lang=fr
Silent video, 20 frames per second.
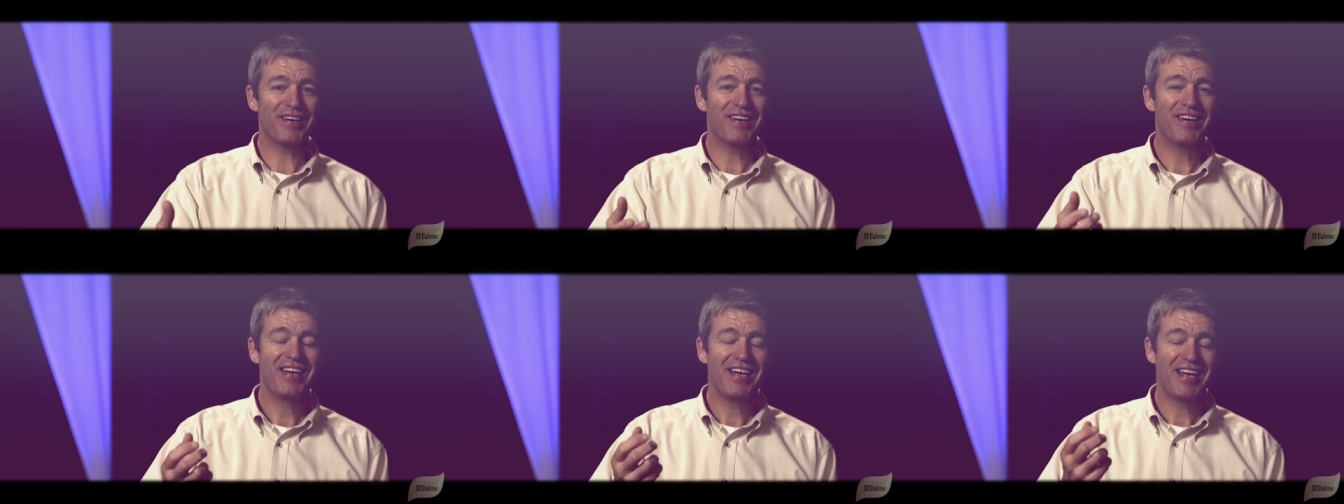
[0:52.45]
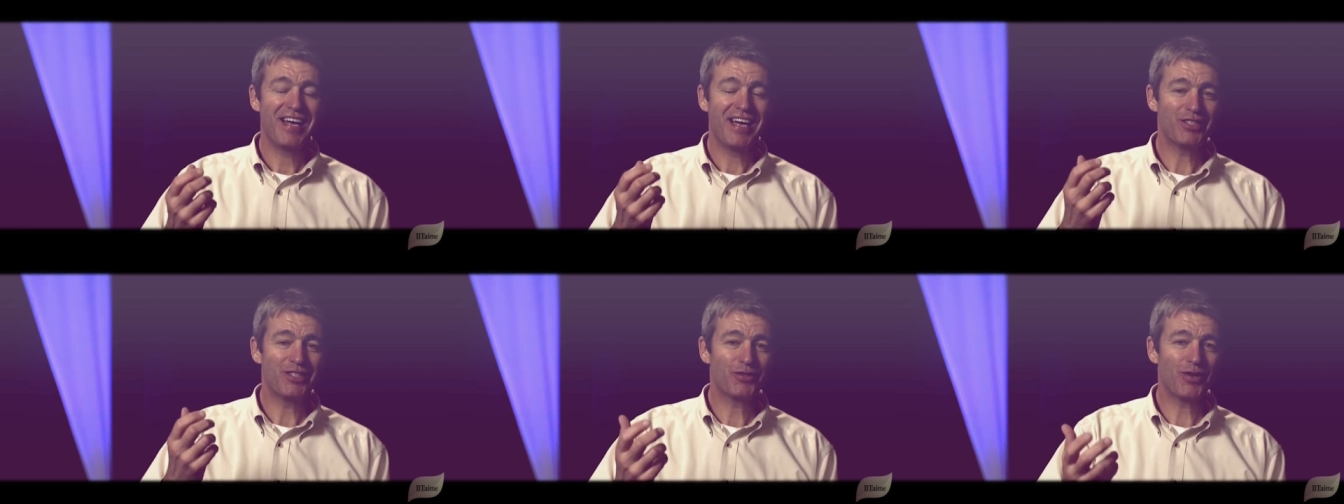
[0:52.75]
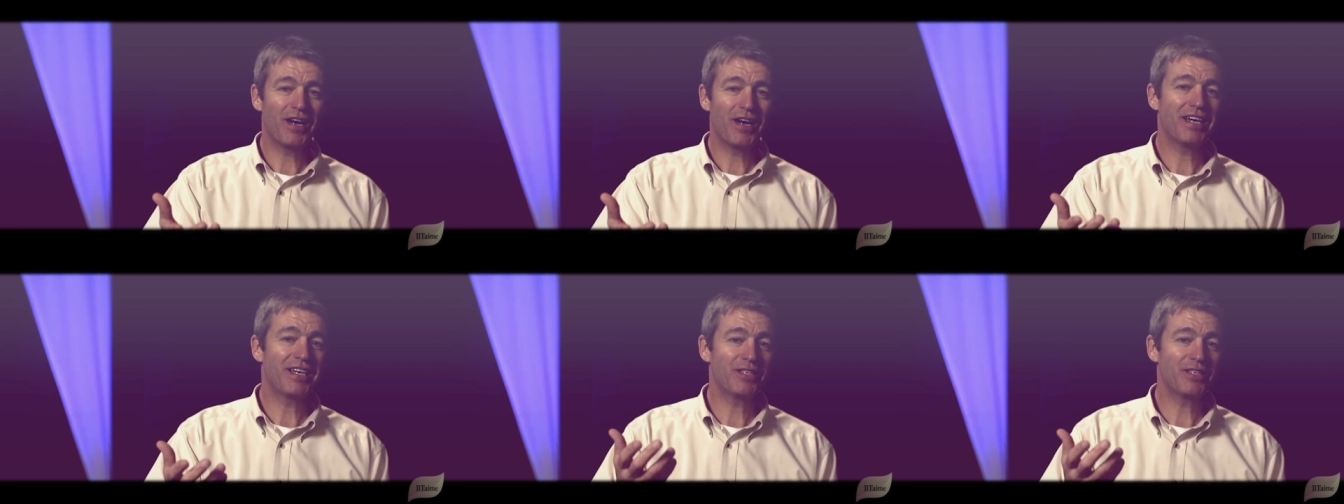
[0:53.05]
et essaie de
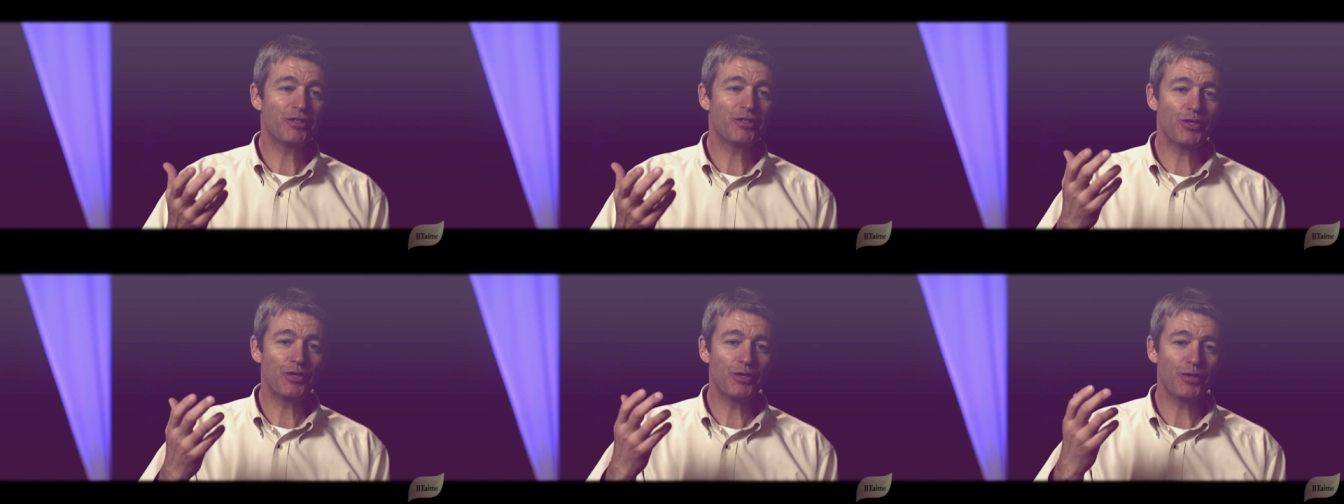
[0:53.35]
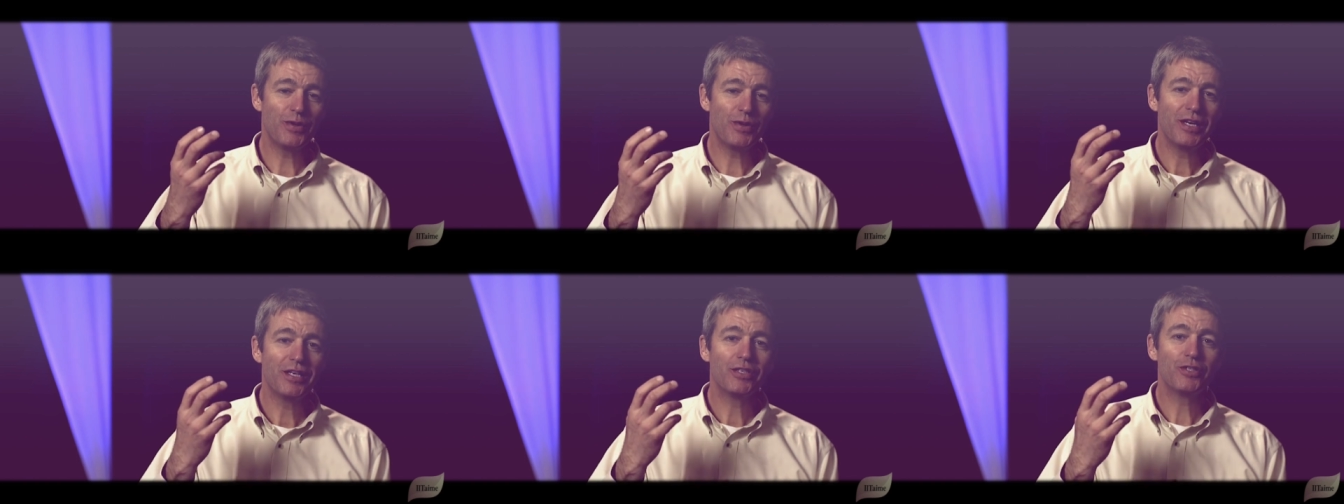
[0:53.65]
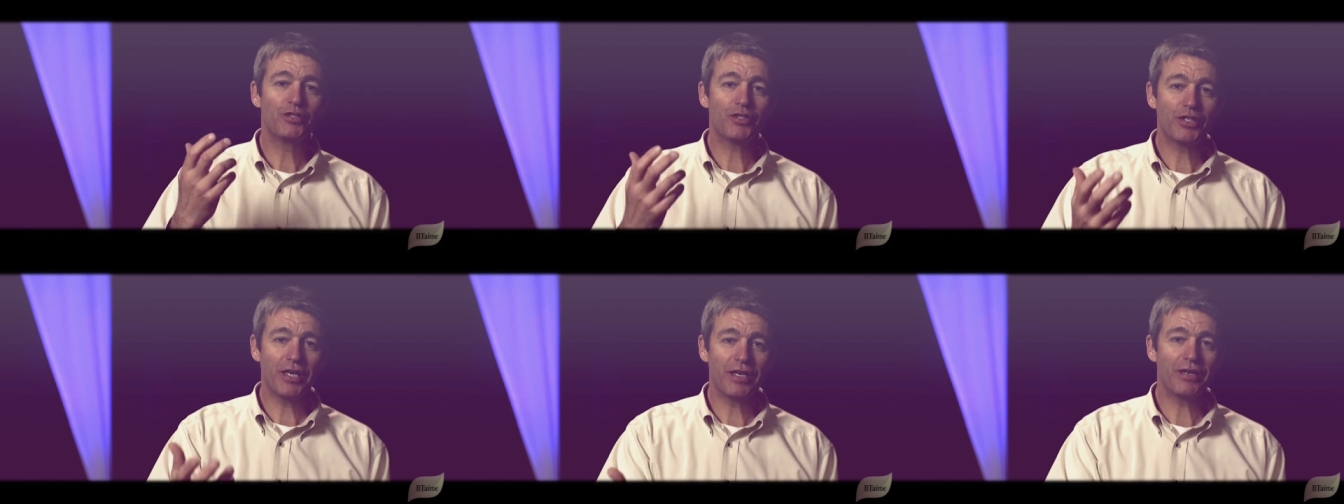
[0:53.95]
partager la
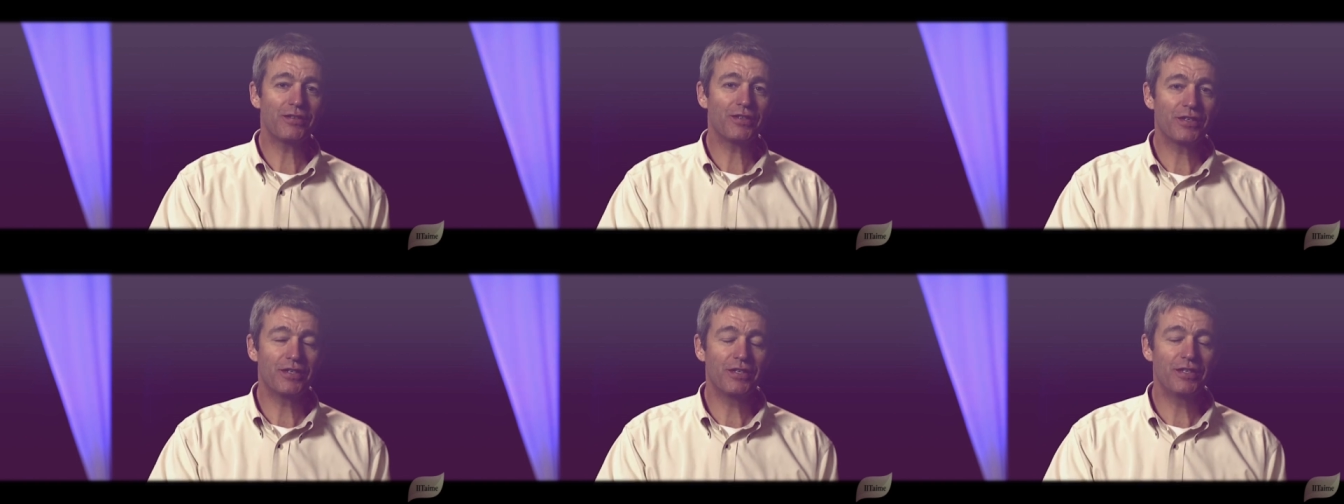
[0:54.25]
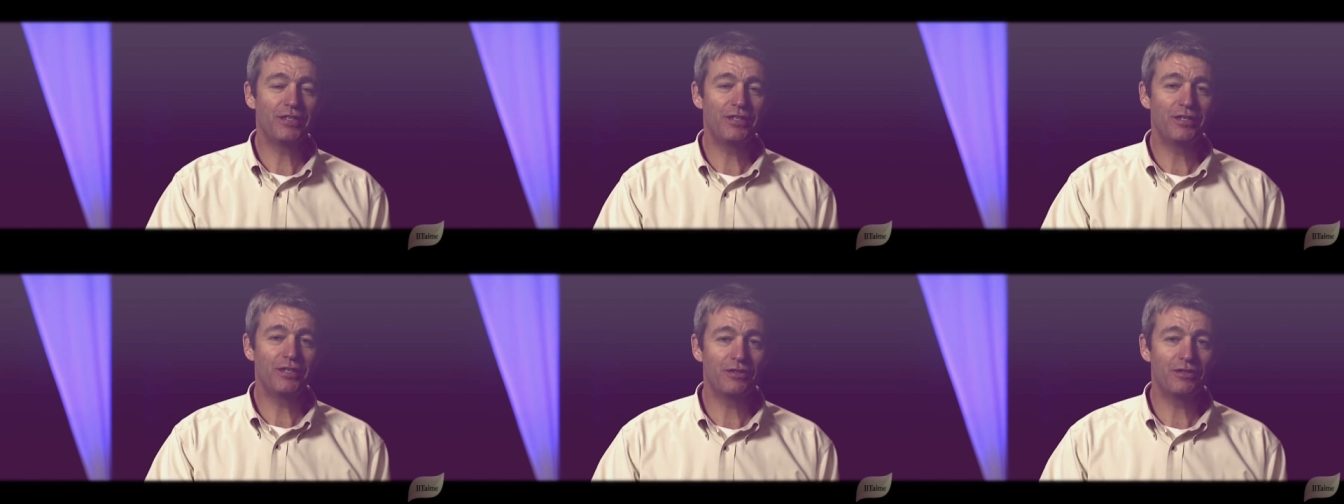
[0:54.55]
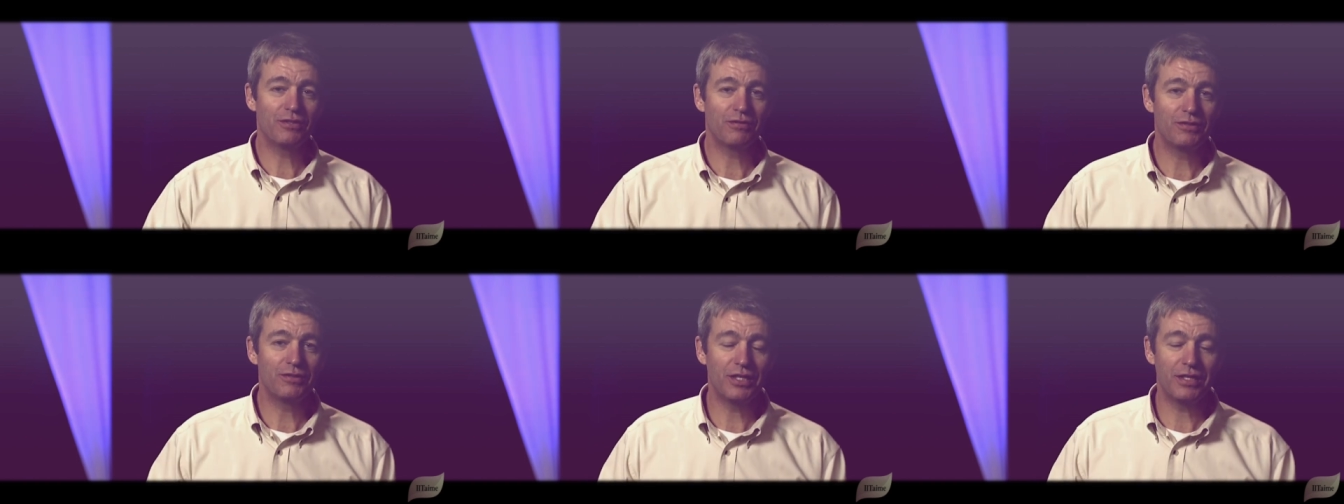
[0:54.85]
bonne nouvelle de
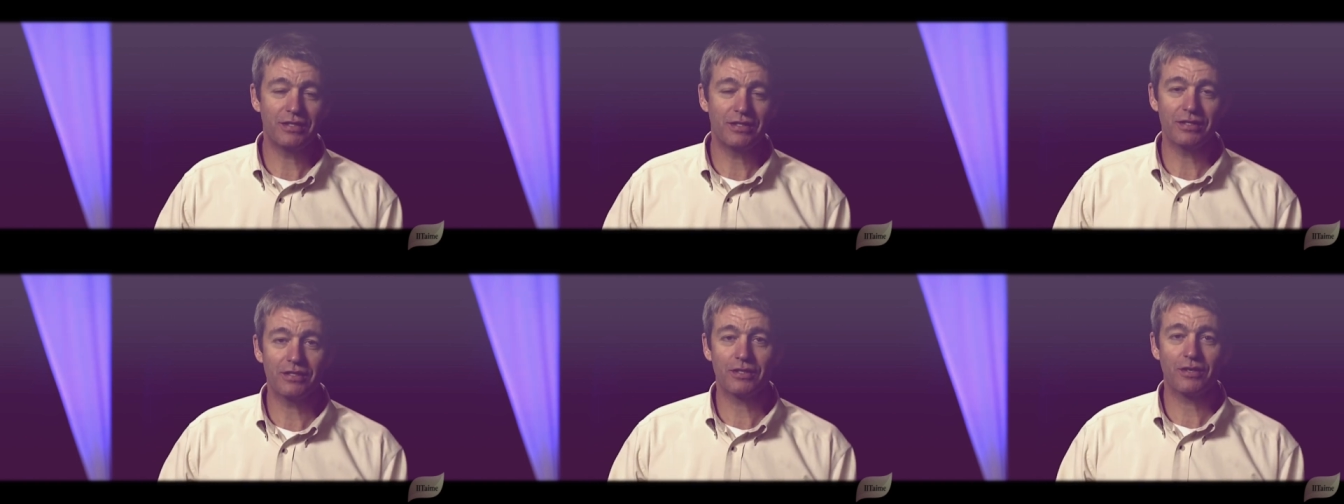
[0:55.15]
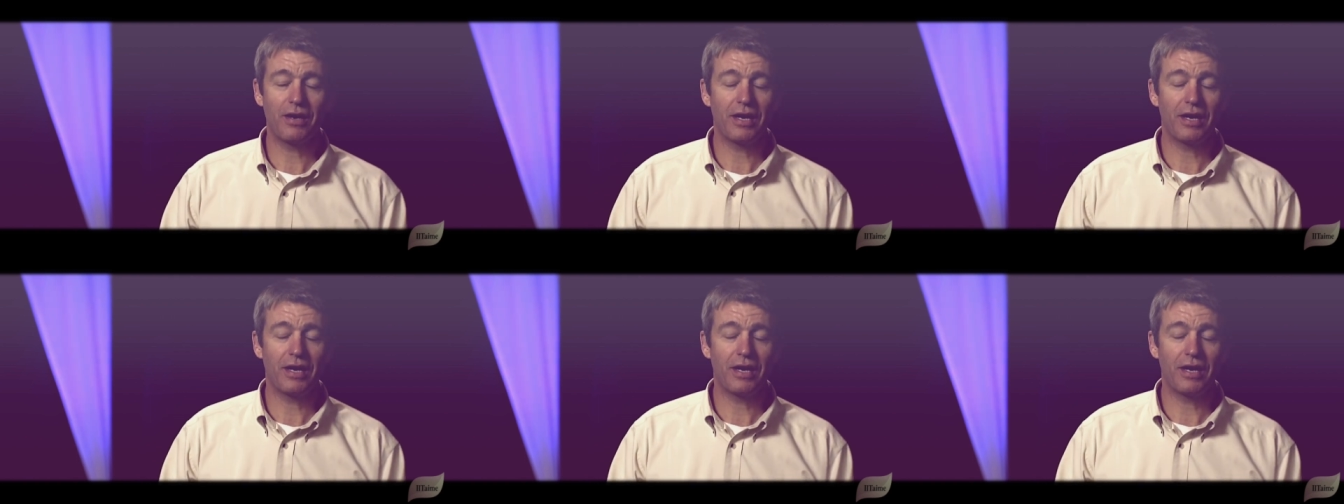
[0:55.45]
Jésus-Christ aux gens.